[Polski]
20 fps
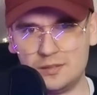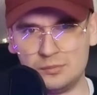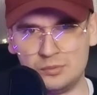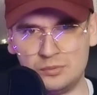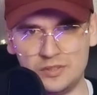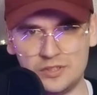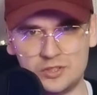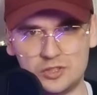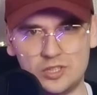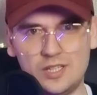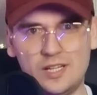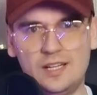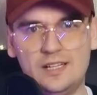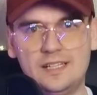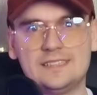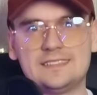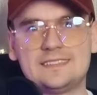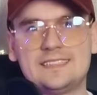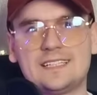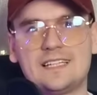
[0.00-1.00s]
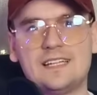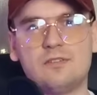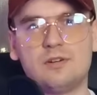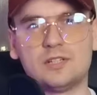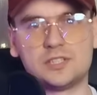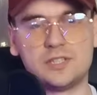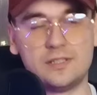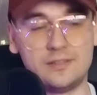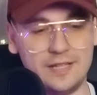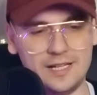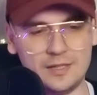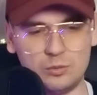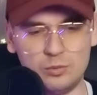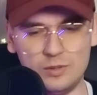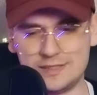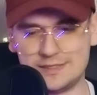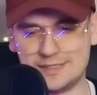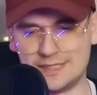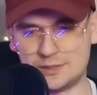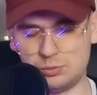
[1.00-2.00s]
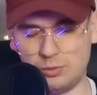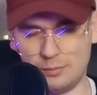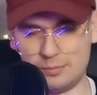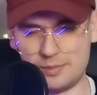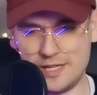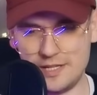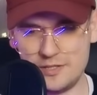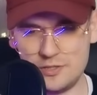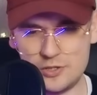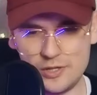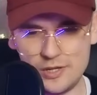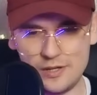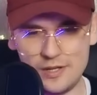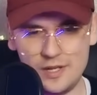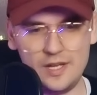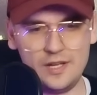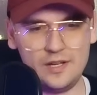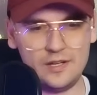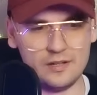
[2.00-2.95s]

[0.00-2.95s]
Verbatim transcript: Mówię, że jest takie właśnie nagłe zasłabnięcie